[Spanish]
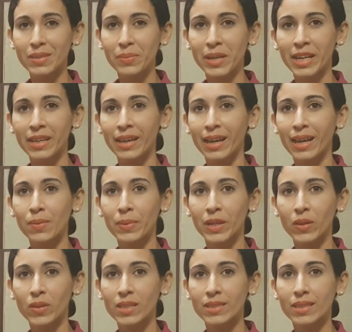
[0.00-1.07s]
semana llega la
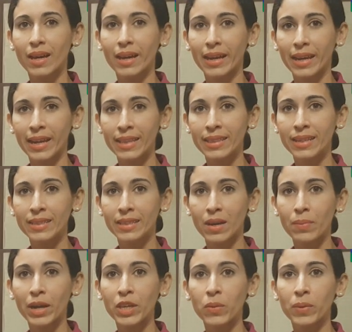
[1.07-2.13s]
periodista Gretel
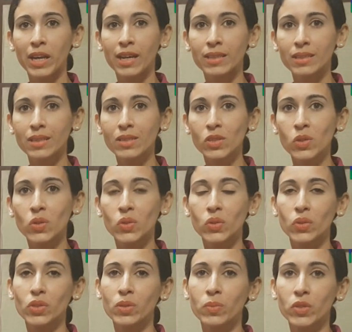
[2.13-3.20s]
Tamayo Velázquez con
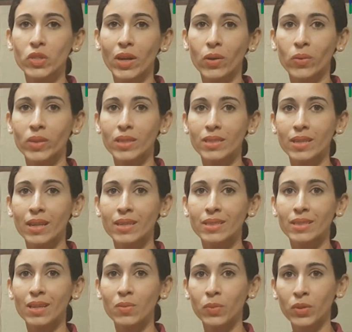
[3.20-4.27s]
los últimos
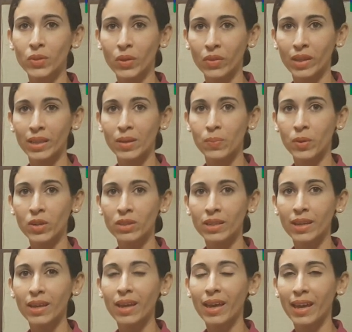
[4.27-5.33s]
aconteceres del mundo del
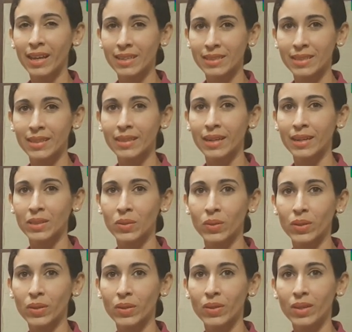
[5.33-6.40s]
deporte en este
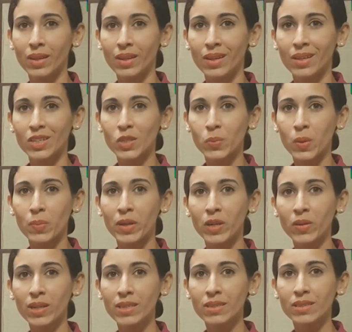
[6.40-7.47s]
territorio. Los
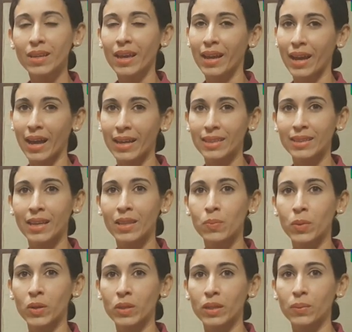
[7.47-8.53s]
promenores en Agenda
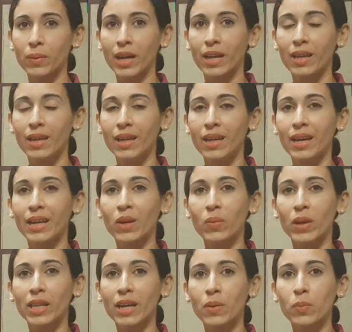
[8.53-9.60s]
Deportiva.
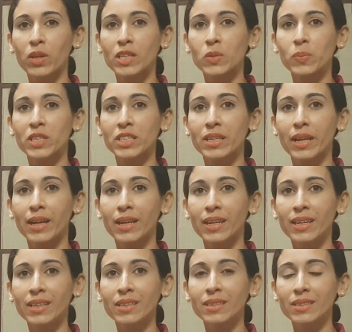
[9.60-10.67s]
Recuerda que puedes pinchar el
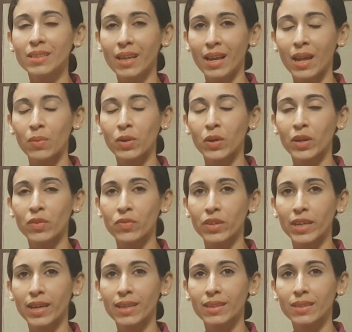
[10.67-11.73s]
link en la
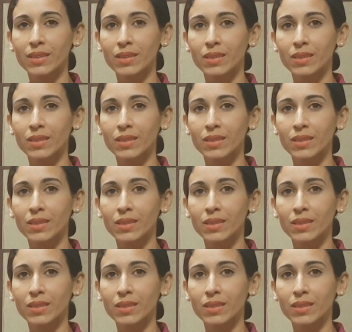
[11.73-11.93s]
biografía.